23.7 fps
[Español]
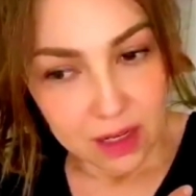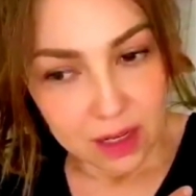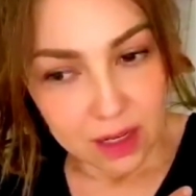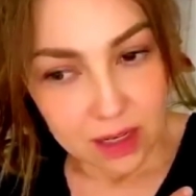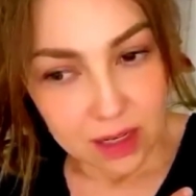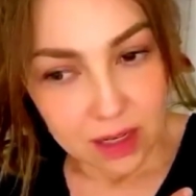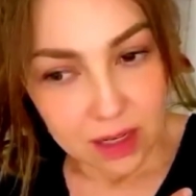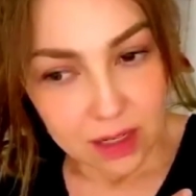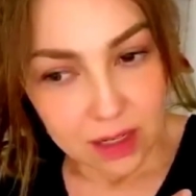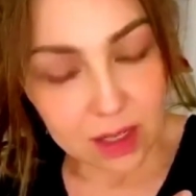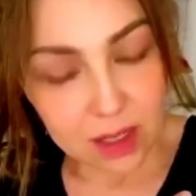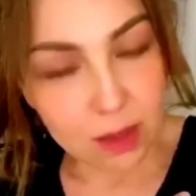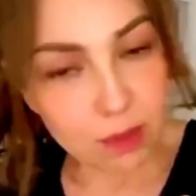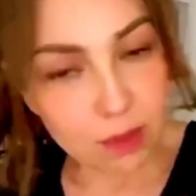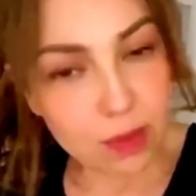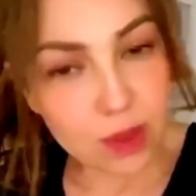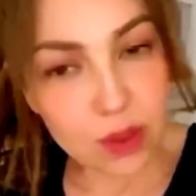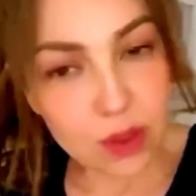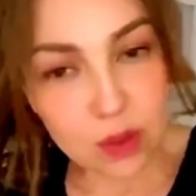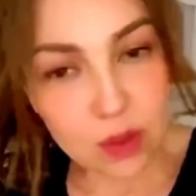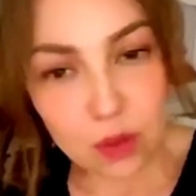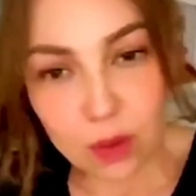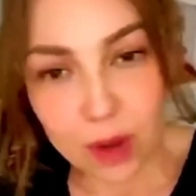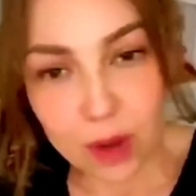Siempre
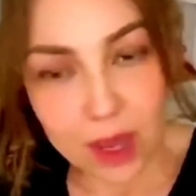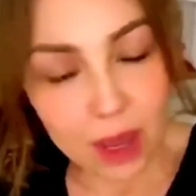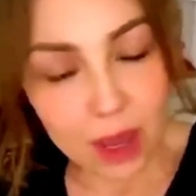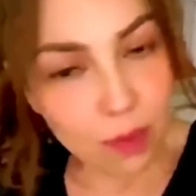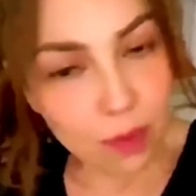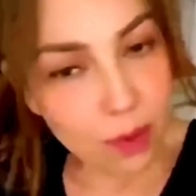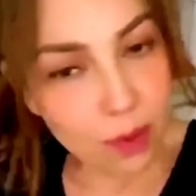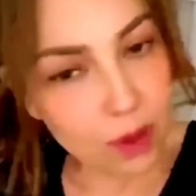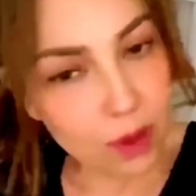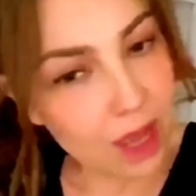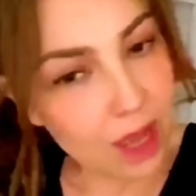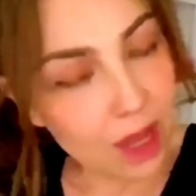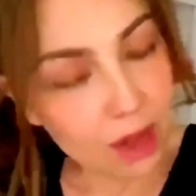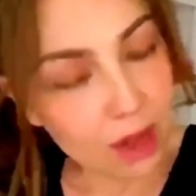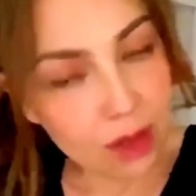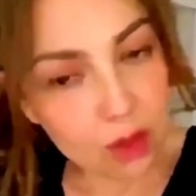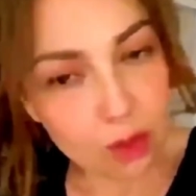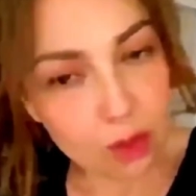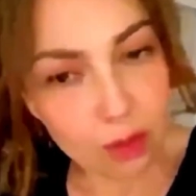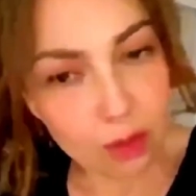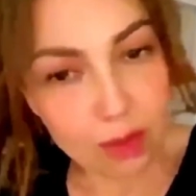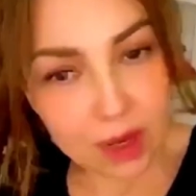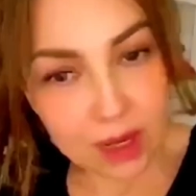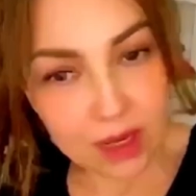estuvo ahí apoyándome,
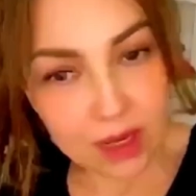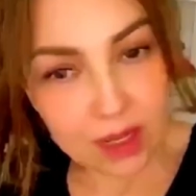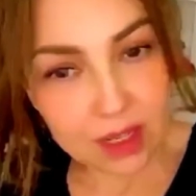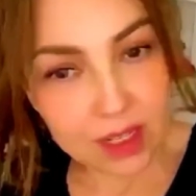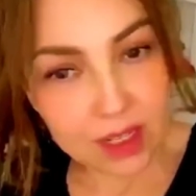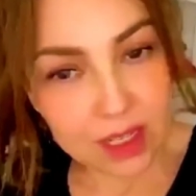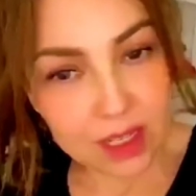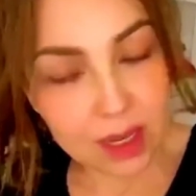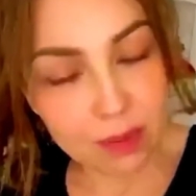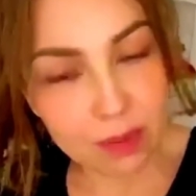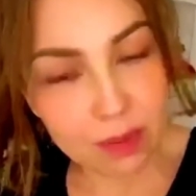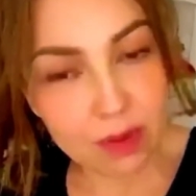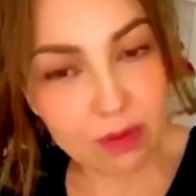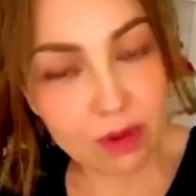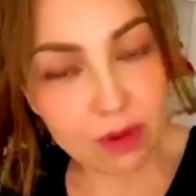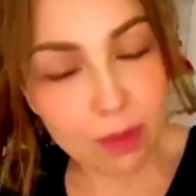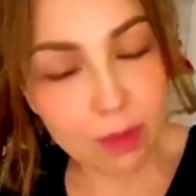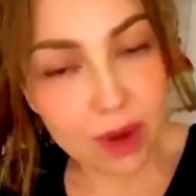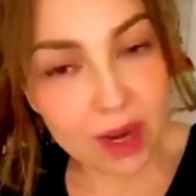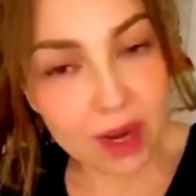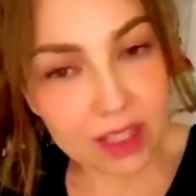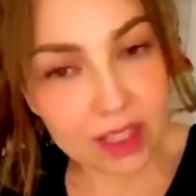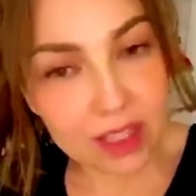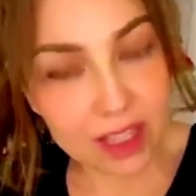siempre fue
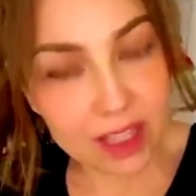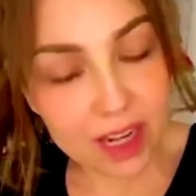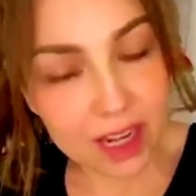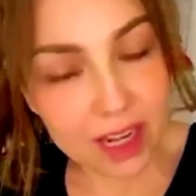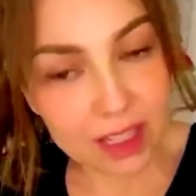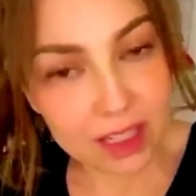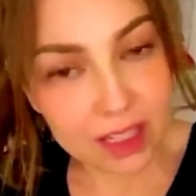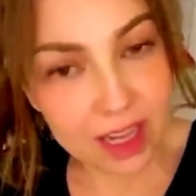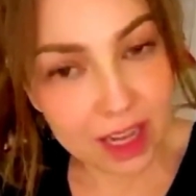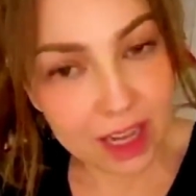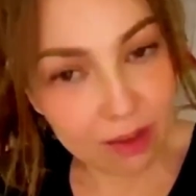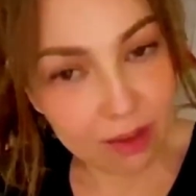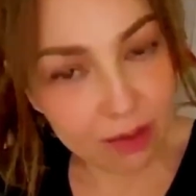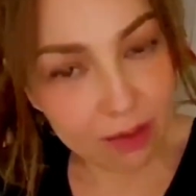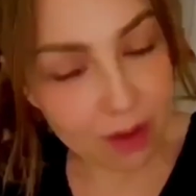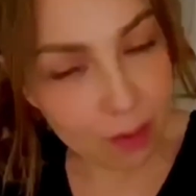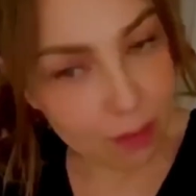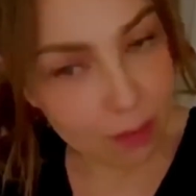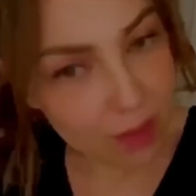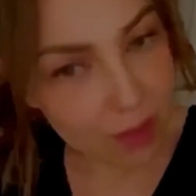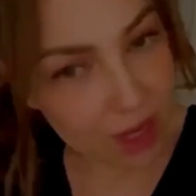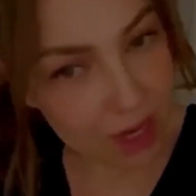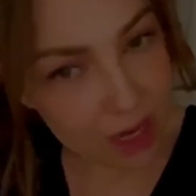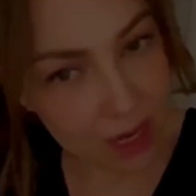parte de la Talifamilia.
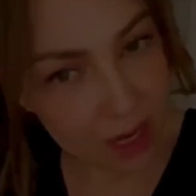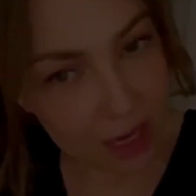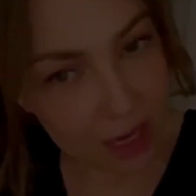familia.